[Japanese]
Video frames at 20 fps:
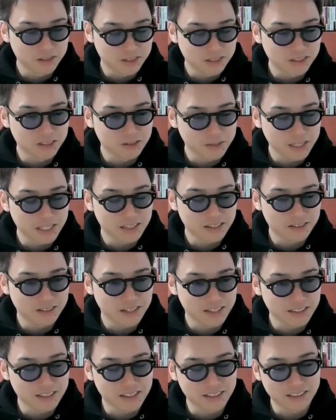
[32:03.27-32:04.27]
も普通のメディア
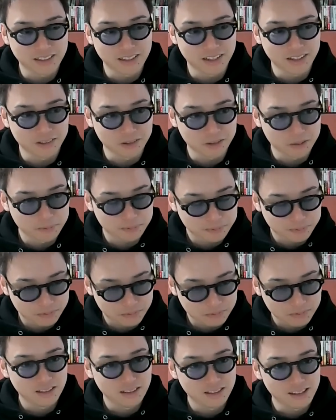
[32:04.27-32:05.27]
のライターってなると、
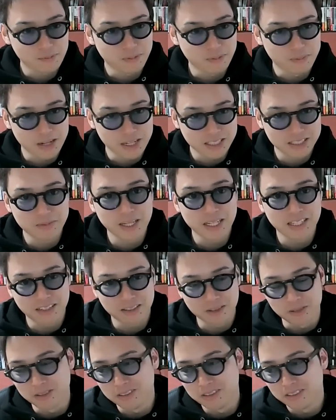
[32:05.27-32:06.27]
やっぱ真面目
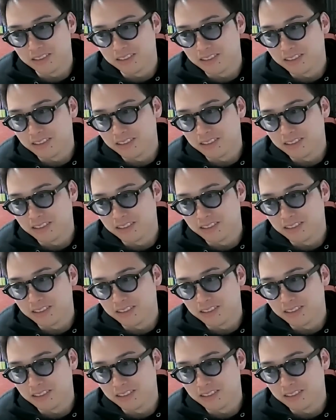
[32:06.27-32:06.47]
さと、